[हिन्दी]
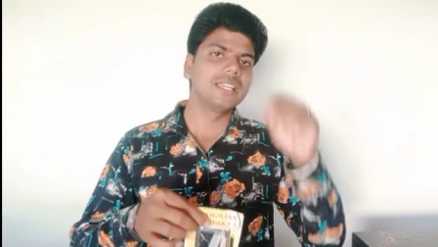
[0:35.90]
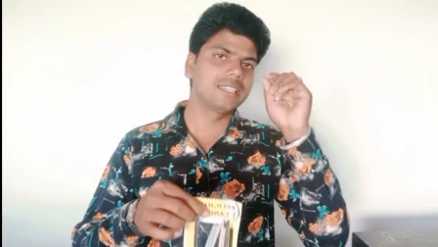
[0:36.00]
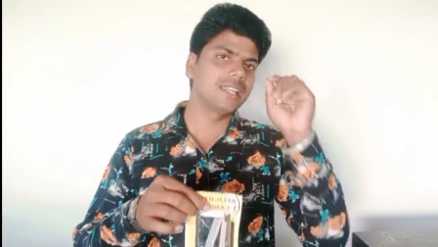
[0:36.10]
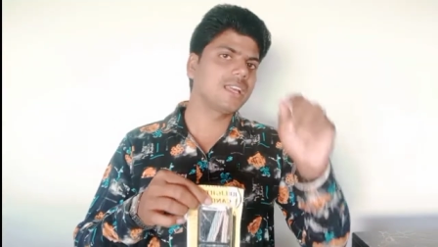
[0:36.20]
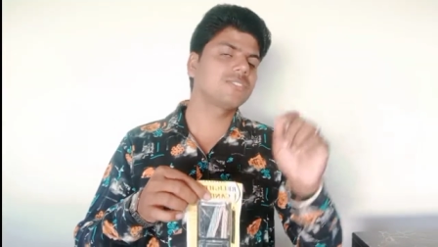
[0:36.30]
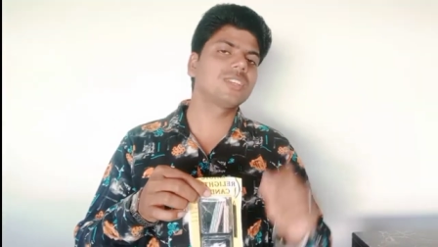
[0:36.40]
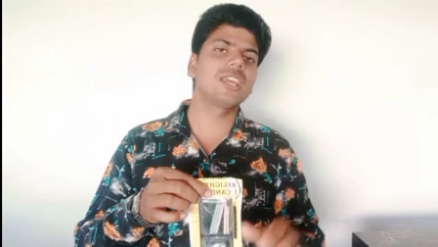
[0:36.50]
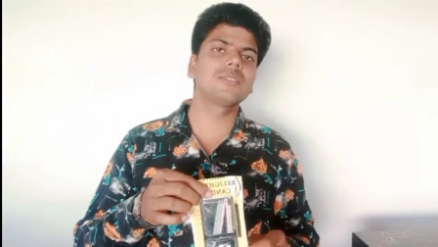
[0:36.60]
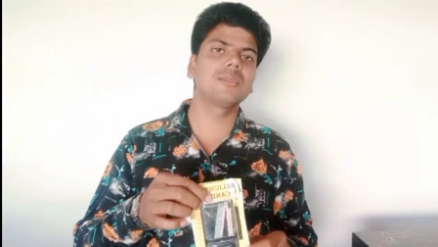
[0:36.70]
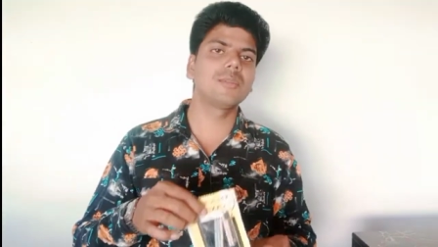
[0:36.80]
इतना अच्छा
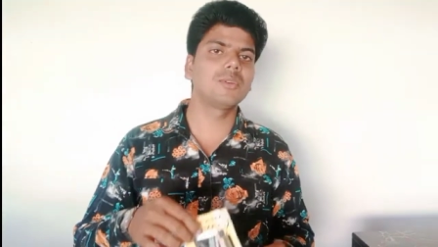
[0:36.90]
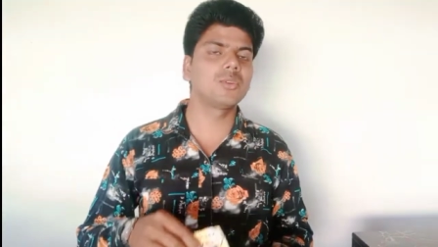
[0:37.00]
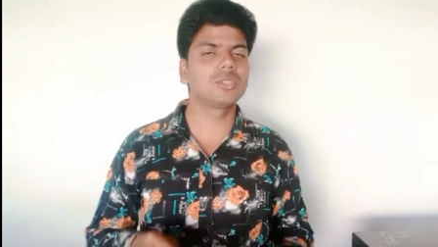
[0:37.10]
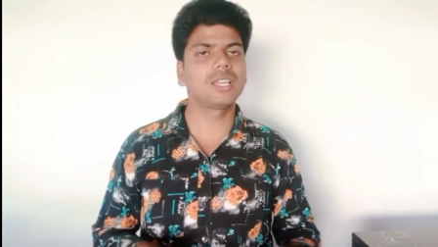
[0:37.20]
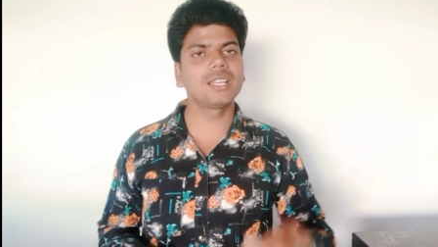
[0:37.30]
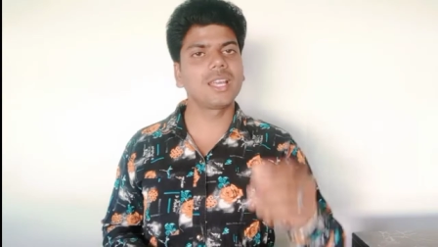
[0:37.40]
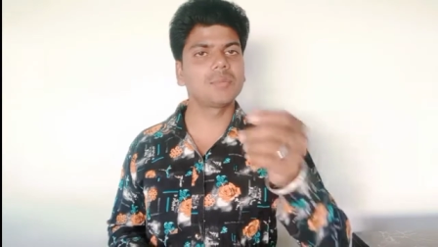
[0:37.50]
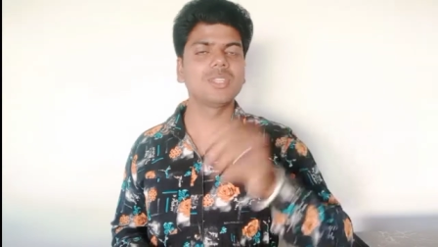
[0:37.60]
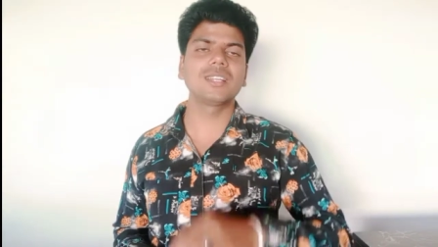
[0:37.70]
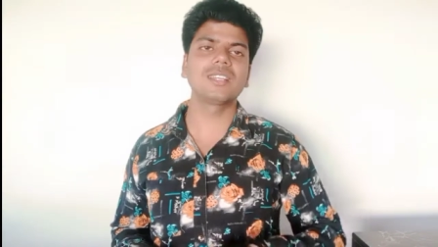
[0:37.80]
एक्सपेरिमेंट होता है कि आप
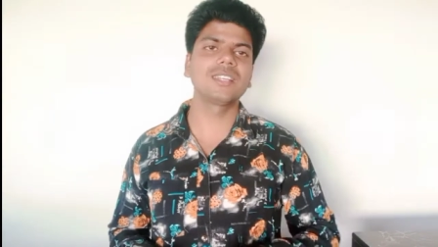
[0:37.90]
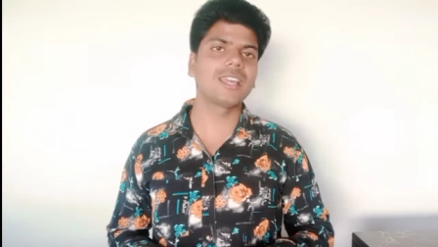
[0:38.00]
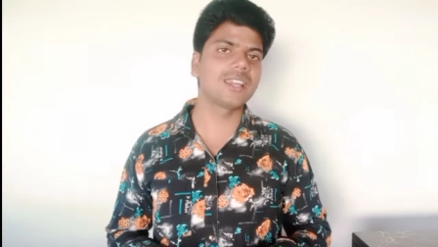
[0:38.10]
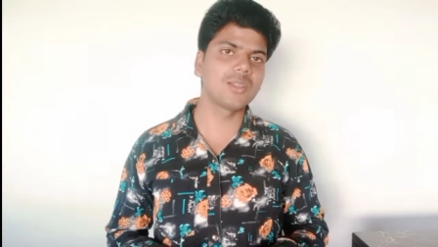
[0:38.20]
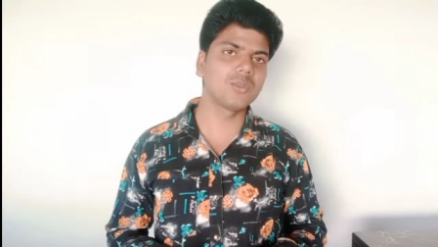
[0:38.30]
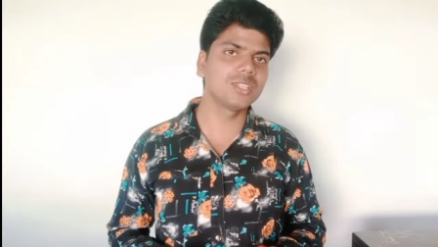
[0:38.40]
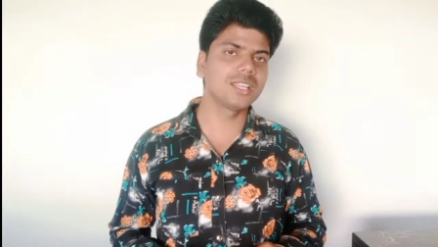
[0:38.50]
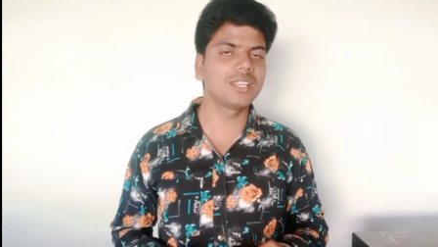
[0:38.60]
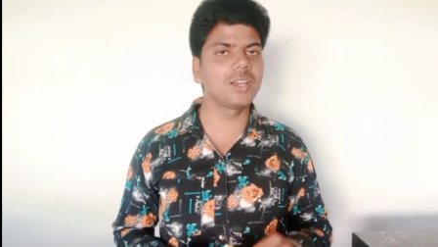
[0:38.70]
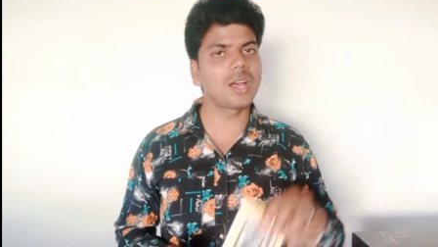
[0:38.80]
देख करके हैरान हो
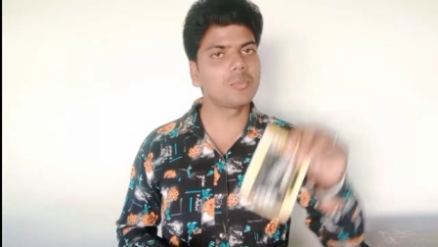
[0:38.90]
जाएंगे